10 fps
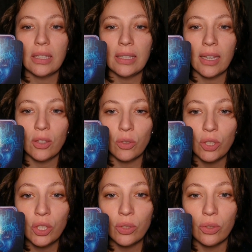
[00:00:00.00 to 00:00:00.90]
И оно
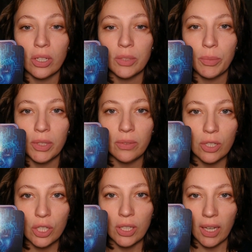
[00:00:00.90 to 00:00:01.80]
еще раз
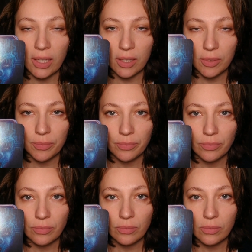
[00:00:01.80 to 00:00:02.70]
подтверждает
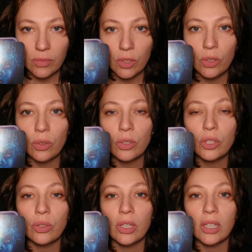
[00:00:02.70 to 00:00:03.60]
то,
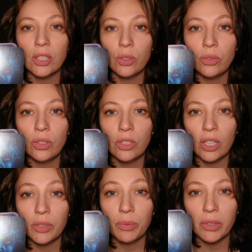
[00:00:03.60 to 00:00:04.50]
что я хочу
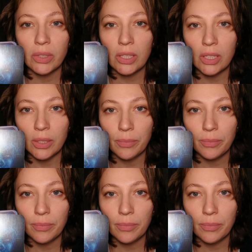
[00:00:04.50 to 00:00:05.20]
сейчас провести.